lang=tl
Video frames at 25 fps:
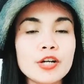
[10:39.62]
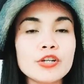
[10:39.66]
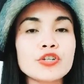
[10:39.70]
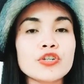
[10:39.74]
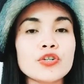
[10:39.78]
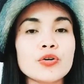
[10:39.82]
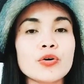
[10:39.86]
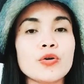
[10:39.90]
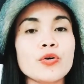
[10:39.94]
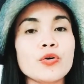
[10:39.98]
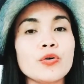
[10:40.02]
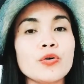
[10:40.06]

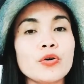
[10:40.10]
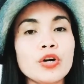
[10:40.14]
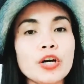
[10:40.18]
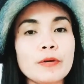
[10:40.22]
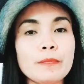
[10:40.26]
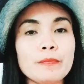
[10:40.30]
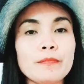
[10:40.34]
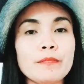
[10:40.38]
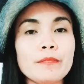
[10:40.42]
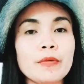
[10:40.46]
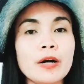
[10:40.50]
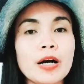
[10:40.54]
So, if
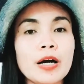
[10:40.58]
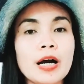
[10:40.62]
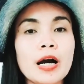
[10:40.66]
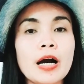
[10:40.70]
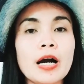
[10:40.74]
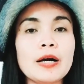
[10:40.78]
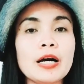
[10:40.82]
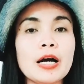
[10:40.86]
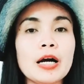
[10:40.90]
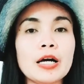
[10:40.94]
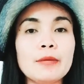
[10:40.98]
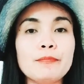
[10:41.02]

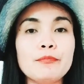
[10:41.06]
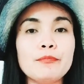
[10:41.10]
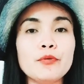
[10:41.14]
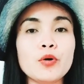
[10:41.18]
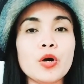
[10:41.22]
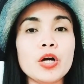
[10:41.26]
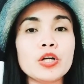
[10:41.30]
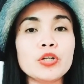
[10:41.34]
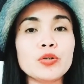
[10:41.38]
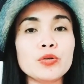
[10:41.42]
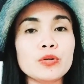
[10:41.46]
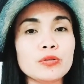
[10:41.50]
uh, if you are
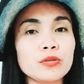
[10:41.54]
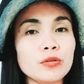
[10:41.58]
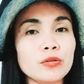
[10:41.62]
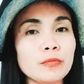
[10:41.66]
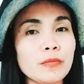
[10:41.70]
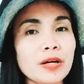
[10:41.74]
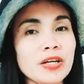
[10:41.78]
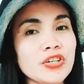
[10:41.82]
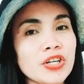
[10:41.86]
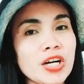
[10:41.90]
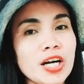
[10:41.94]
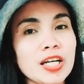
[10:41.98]
new to my
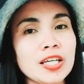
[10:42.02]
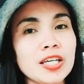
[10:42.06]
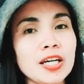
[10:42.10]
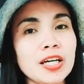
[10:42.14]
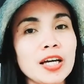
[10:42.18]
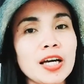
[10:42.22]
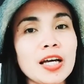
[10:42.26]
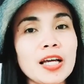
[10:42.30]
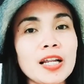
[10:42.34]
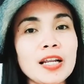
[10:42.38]
channel,